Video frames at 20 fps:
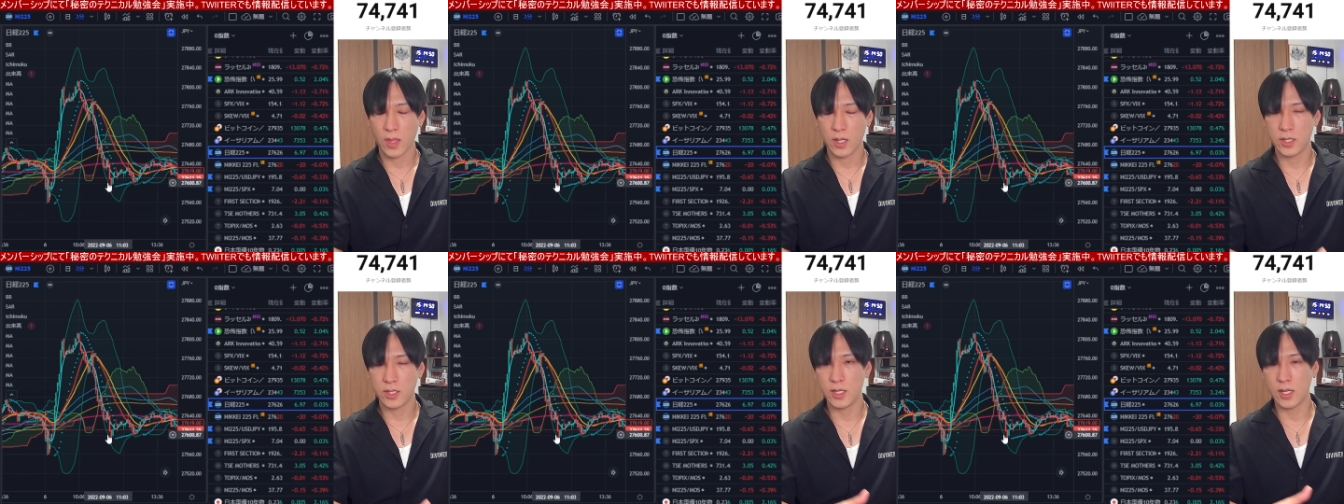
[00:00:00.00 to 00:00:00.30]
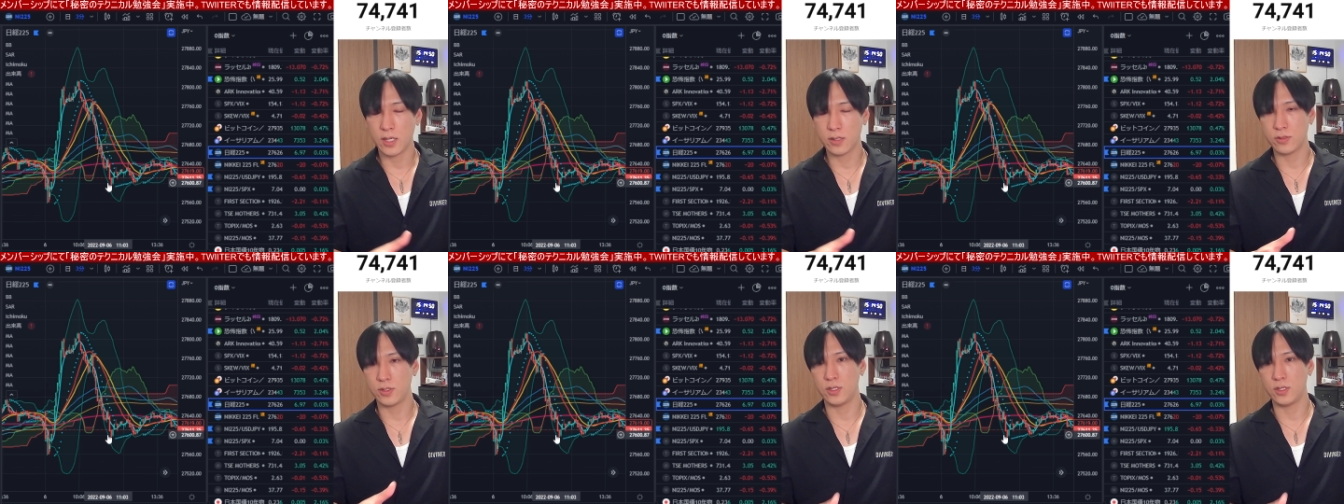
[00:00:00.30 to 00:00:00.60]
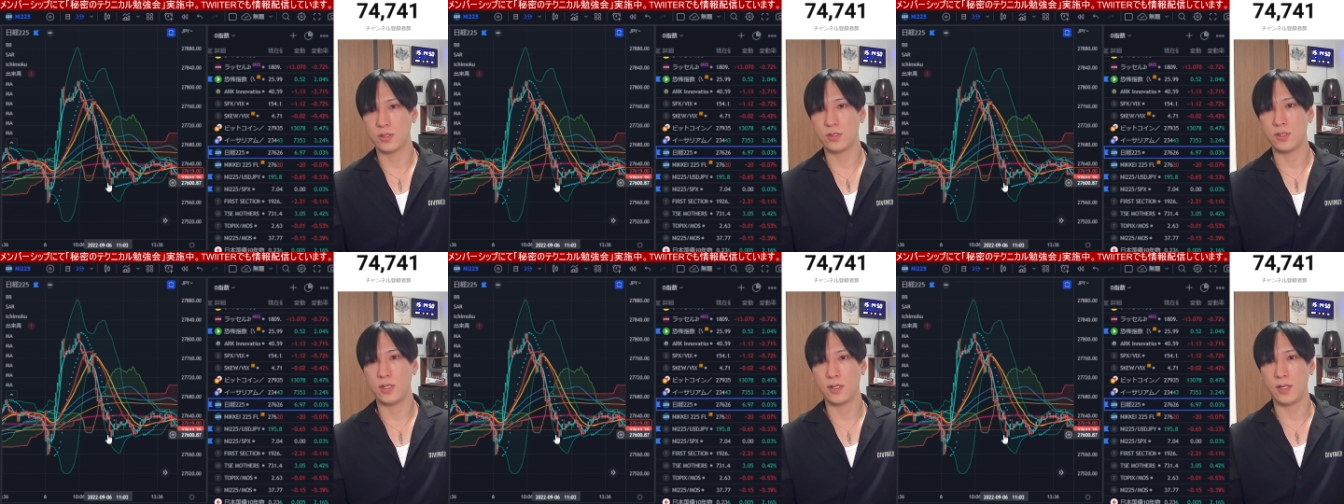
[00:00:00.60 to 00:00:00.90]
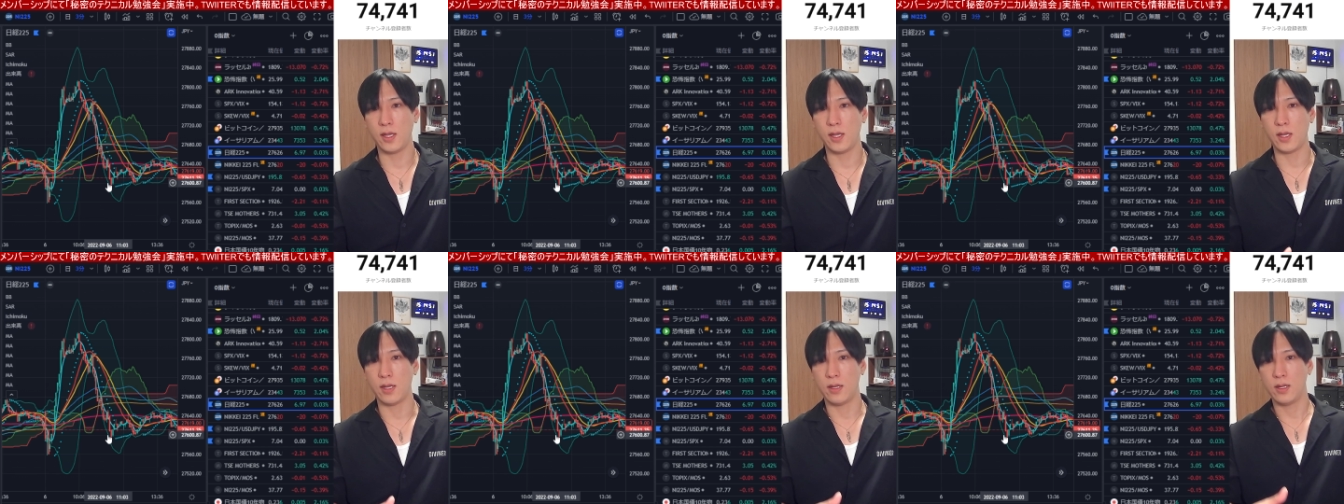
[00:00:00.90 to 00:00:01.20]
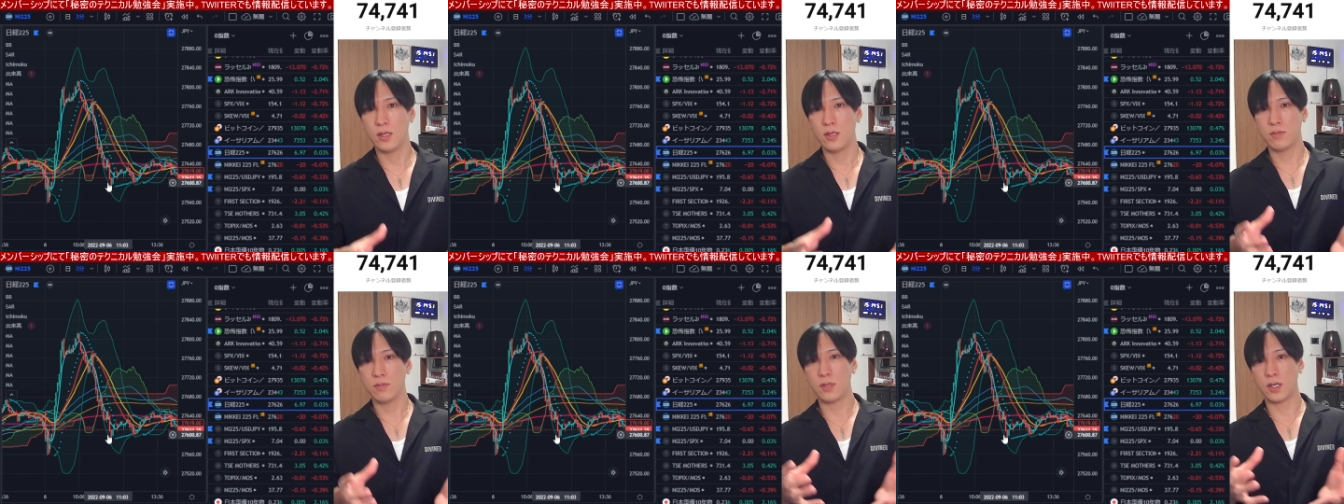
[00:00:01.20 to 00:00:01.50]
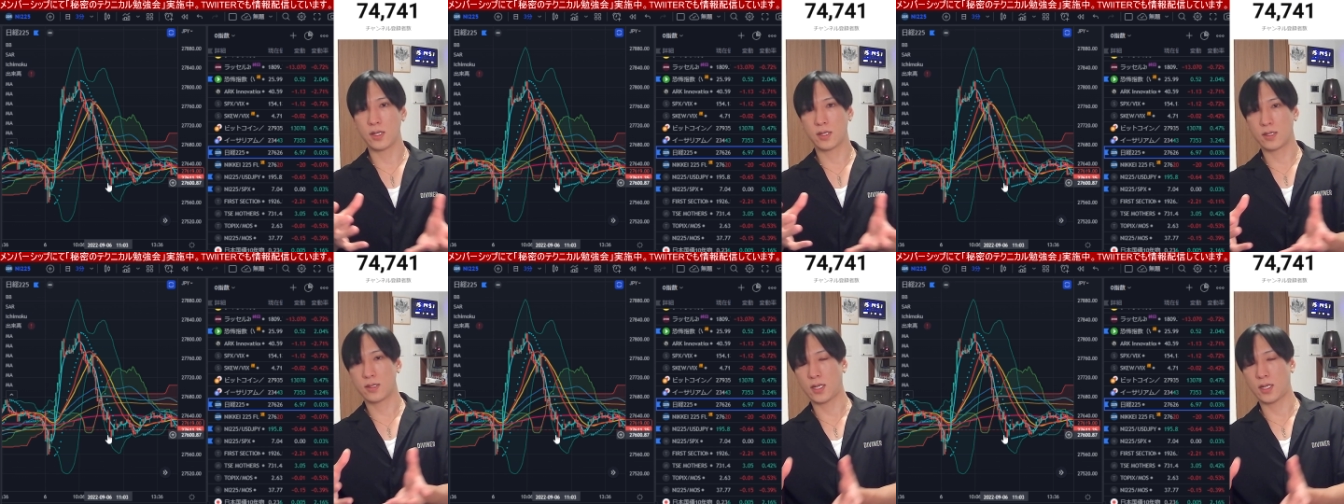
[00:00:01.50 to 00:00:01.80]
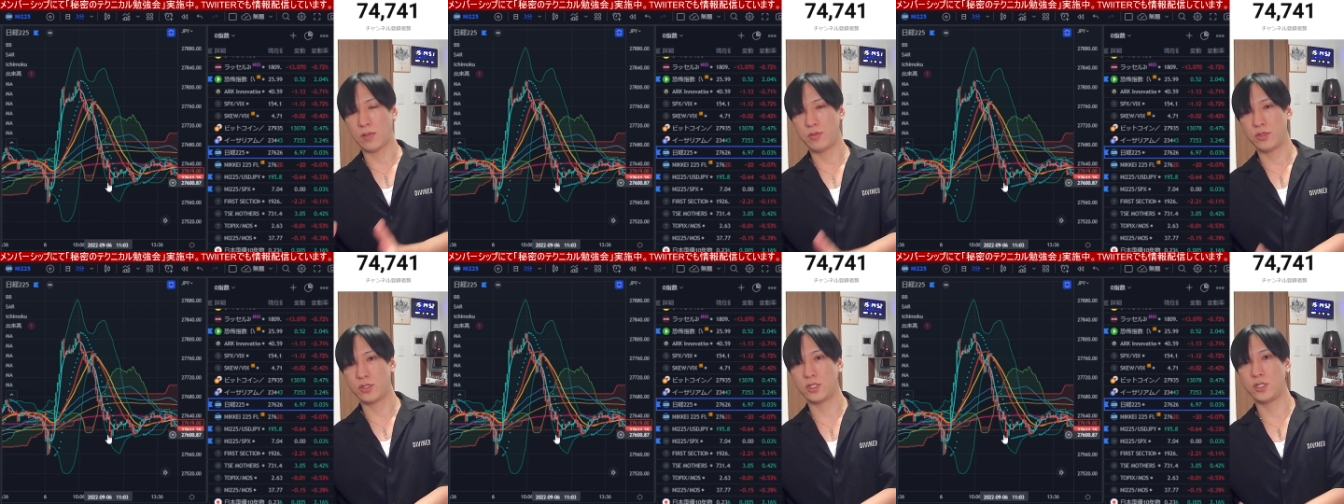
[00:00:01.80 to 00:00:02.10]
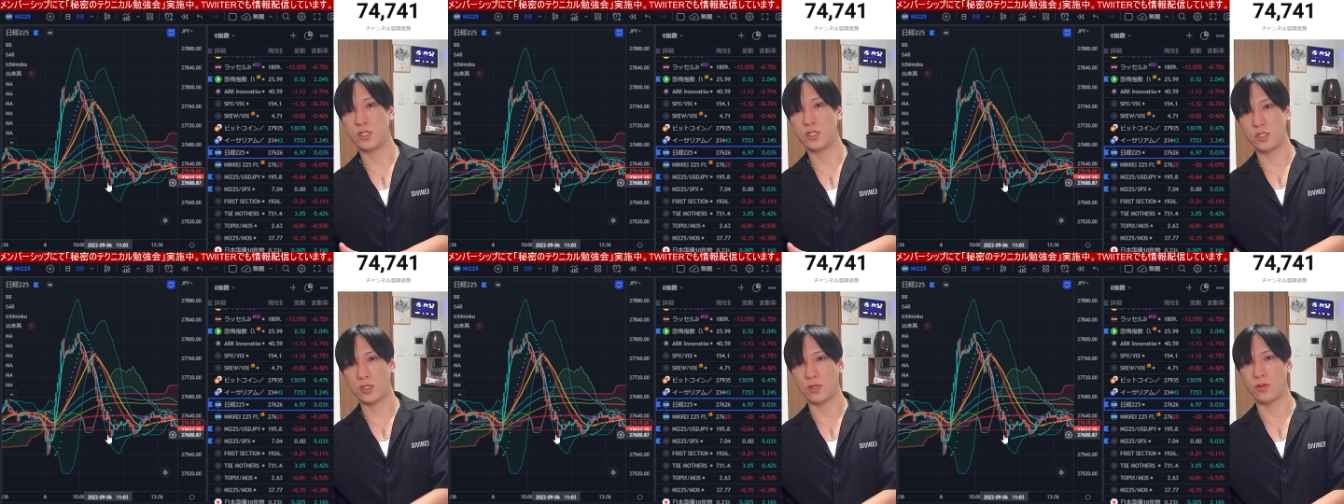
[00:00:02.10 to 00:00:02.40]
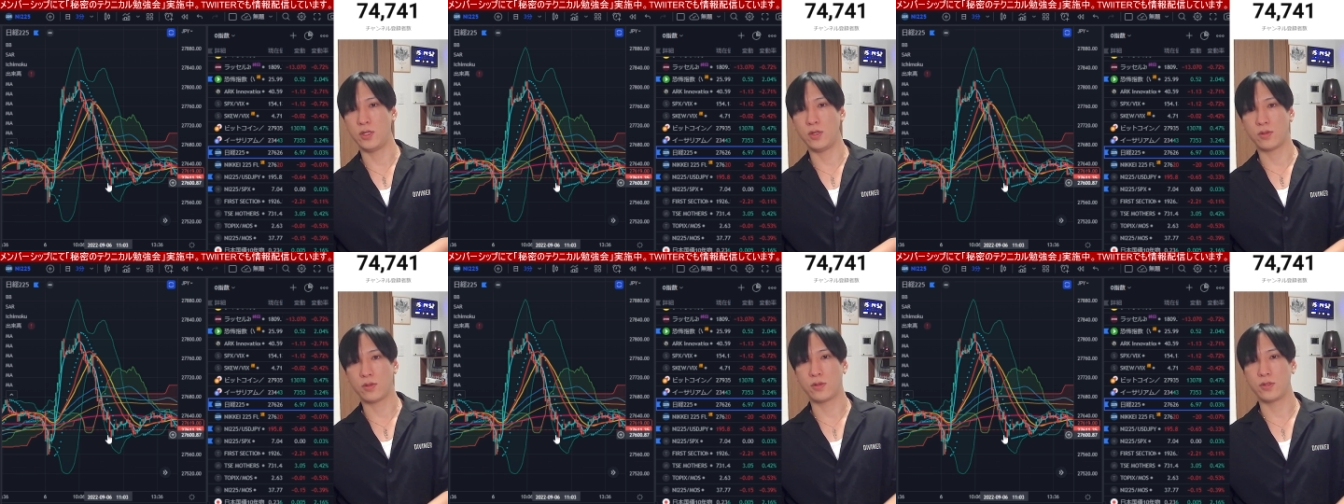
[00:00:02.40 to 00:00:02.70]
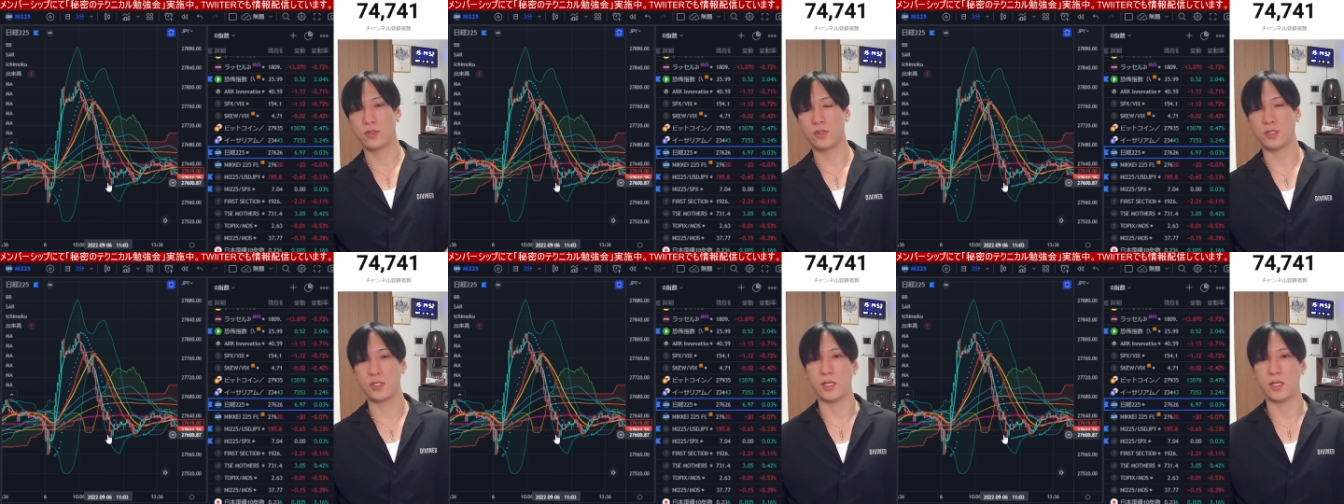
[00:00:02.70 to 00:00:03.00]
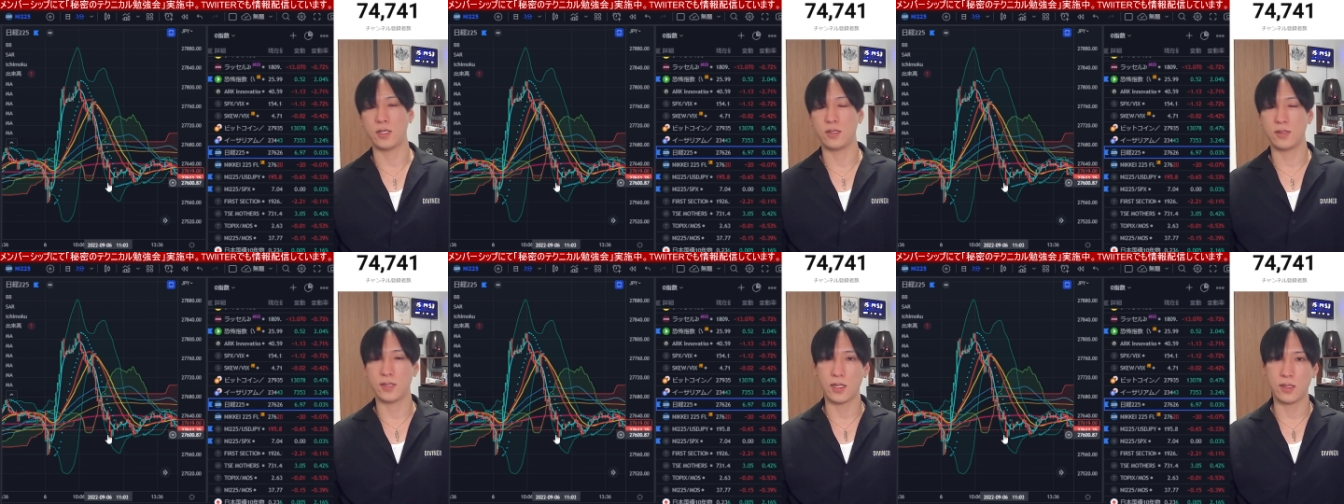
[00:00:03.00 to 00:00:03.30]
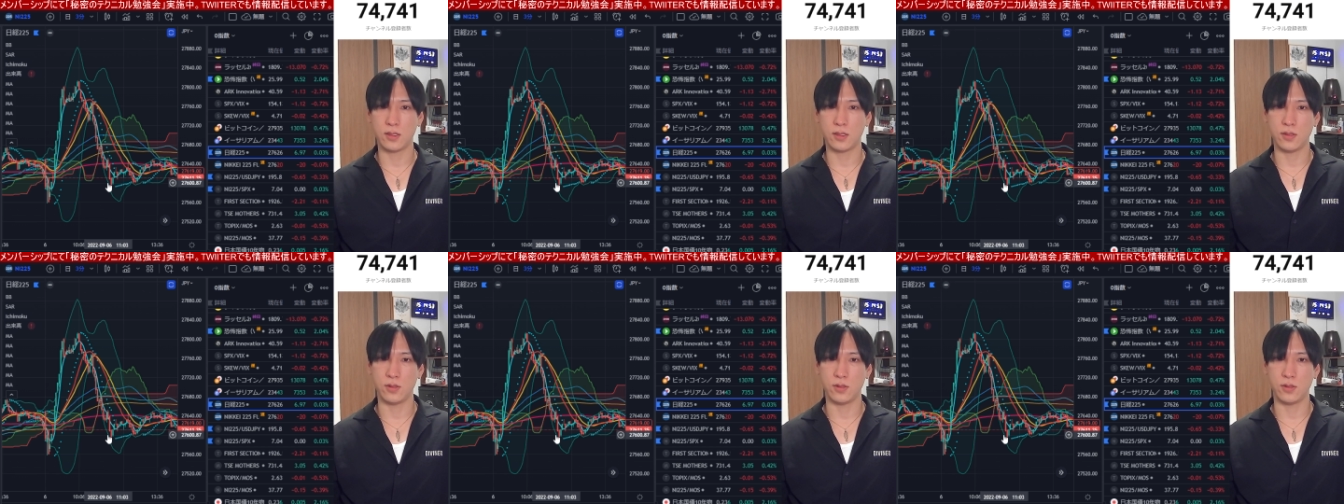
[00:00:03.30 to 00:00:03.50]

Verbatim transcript: 開くにつれて、まあ、株式市場値を崩していったってい